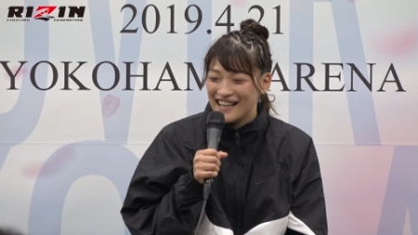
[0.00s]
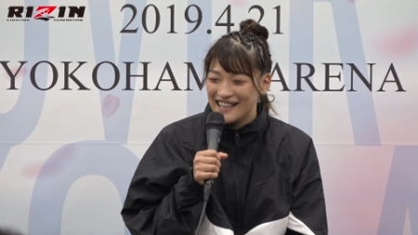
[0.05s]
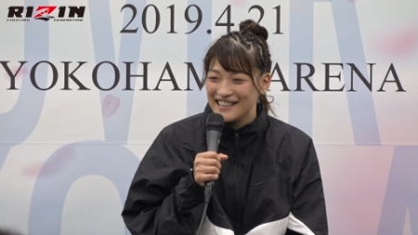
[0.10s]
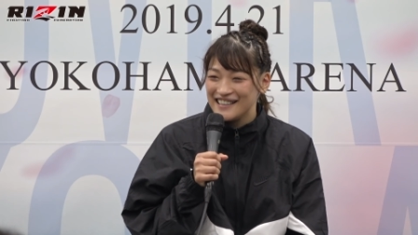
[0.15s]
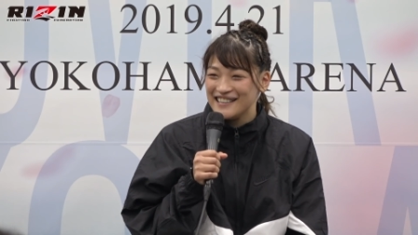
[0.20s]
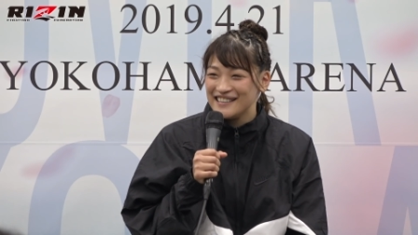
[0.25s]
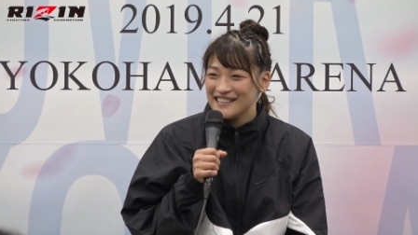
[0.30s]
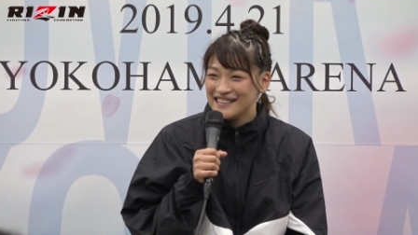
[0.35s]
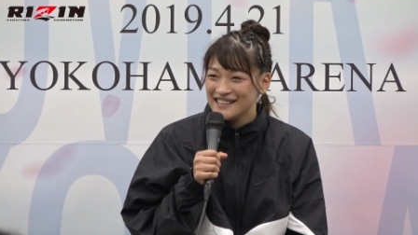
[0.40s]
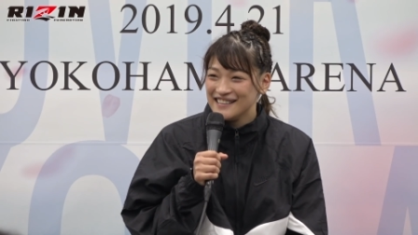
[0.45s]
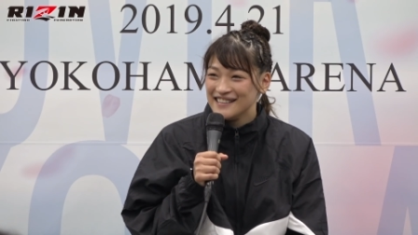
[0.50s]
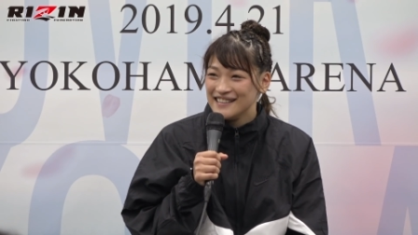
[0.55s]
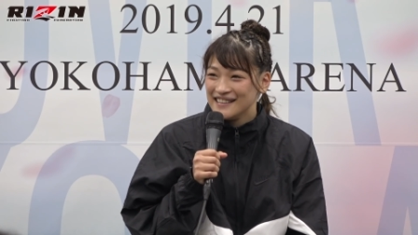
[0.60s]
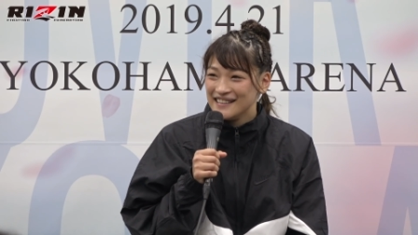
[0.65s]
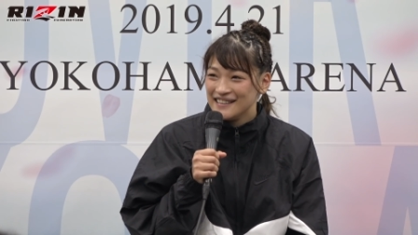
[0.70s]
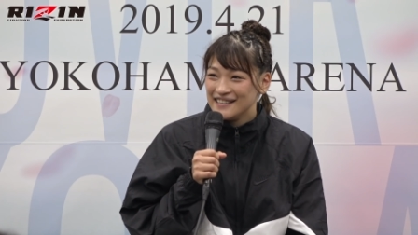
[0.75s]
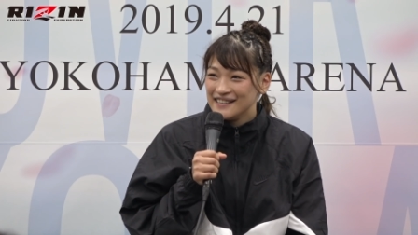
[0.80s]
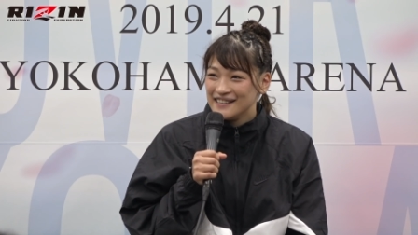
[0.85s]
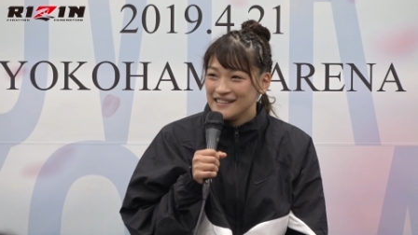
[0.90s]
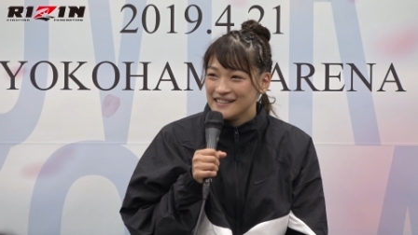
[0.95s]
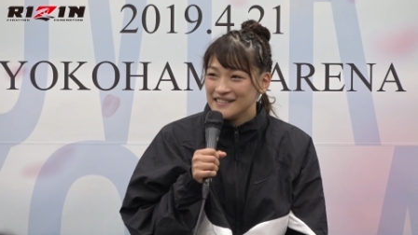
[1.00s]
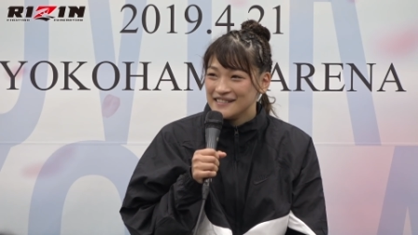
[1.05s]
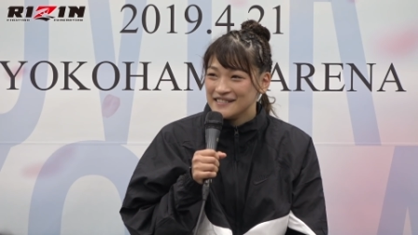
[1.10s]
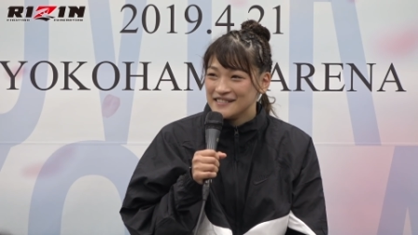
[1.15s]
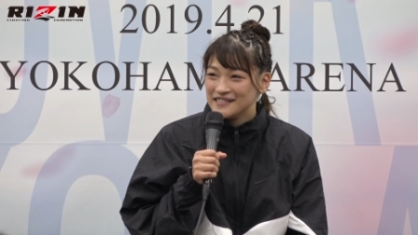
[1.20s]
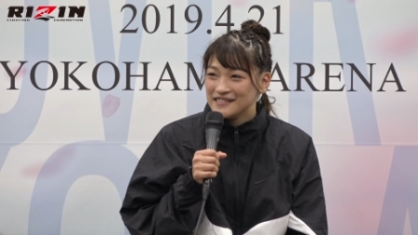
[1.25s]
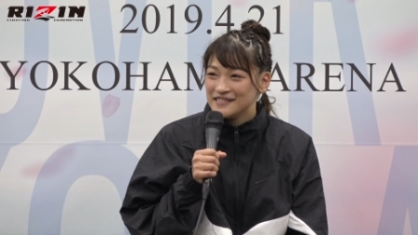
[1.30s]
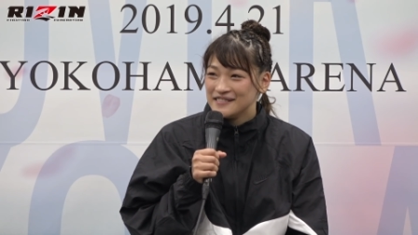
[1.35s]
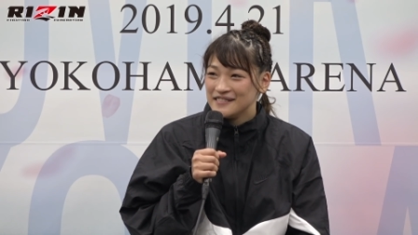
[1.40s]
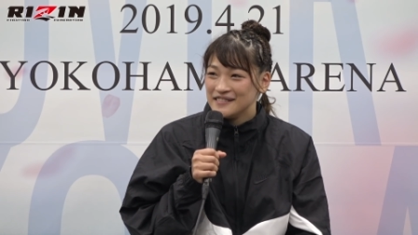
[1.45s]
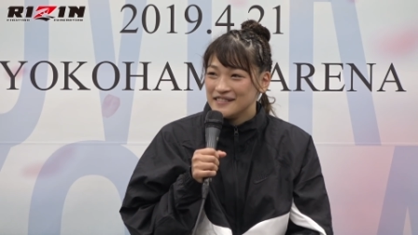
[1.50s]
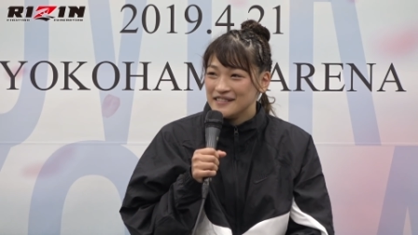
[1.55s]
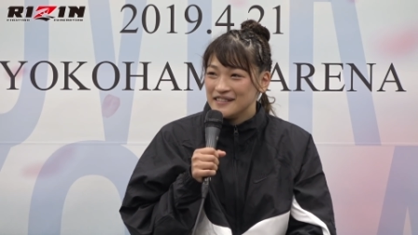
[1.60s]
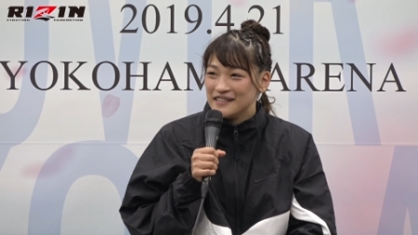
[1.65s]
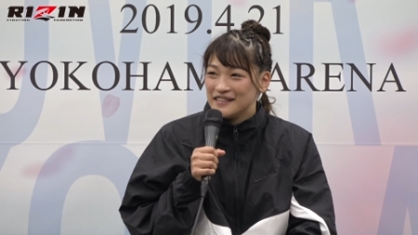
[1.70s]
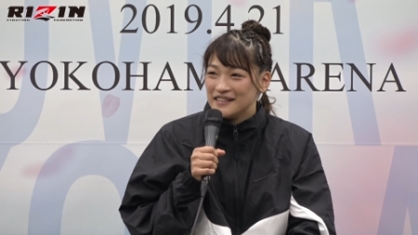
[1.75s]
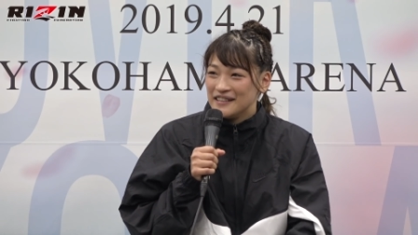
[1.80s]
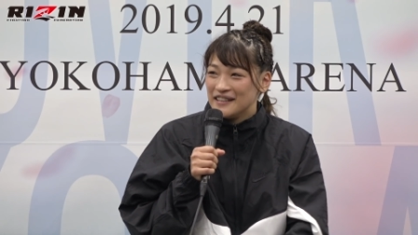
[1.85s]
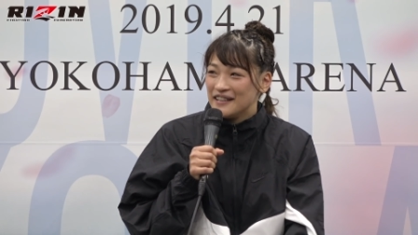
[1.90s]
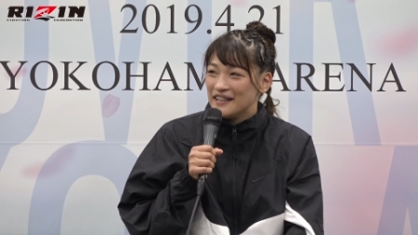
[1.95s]
はい、あれは練習してた
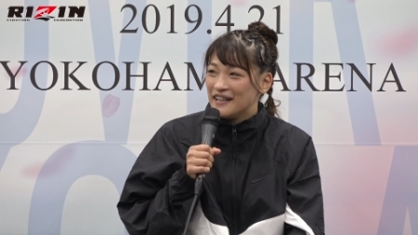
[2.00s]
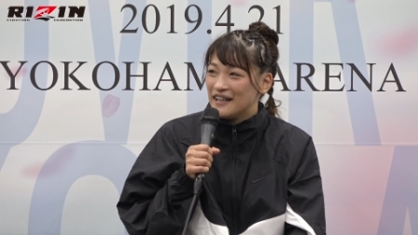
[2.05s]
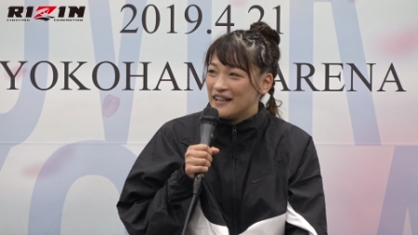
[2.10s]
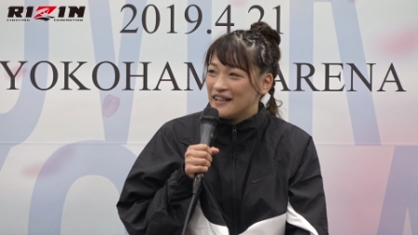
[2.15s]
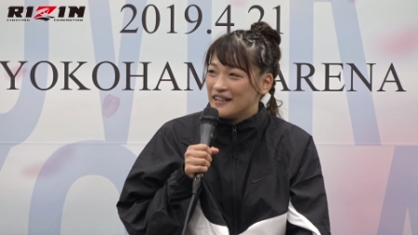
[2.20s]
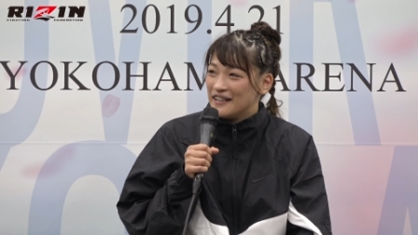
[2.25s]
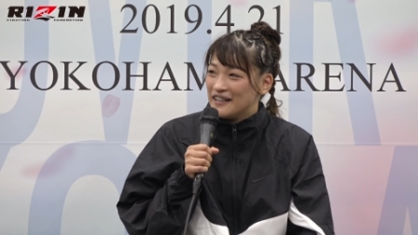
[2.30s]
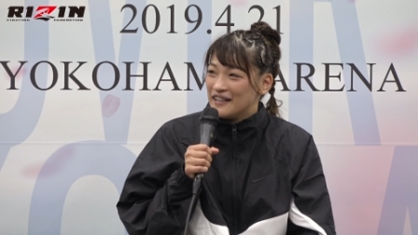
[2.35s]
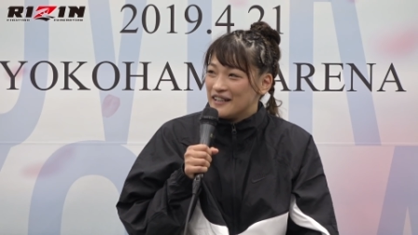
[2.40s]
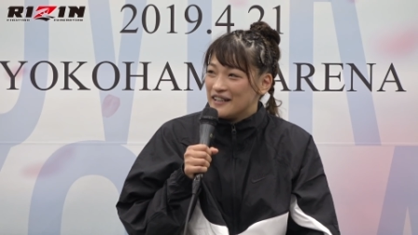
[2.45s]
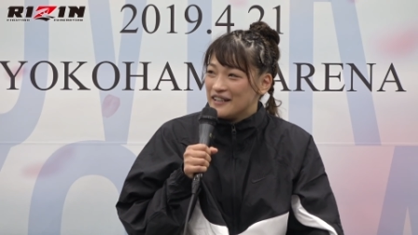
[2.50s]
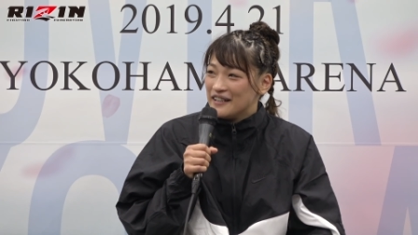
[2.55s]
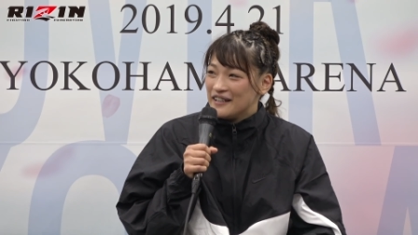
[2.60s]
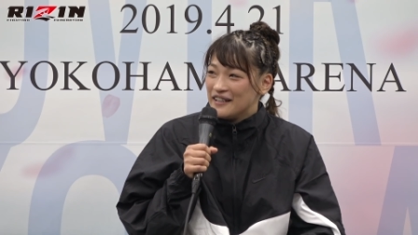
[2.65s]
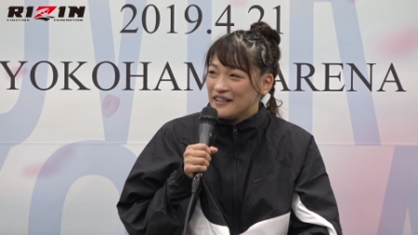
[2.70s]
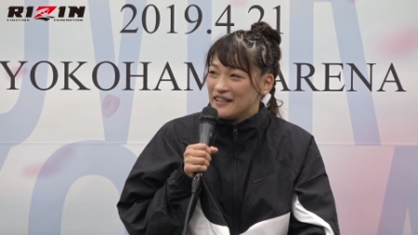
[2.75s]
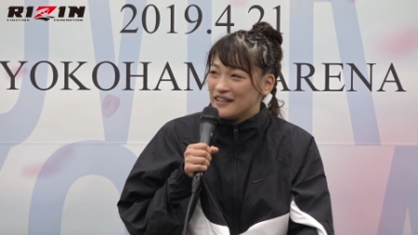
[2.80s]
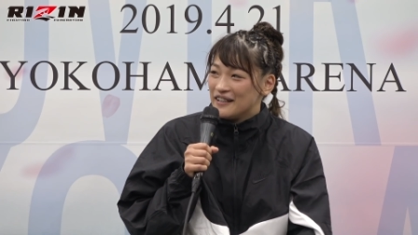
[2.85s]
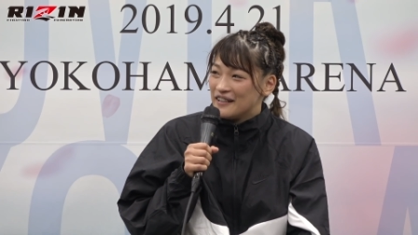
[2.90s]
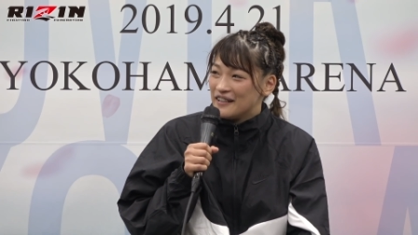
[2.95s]
んですかあの動きは。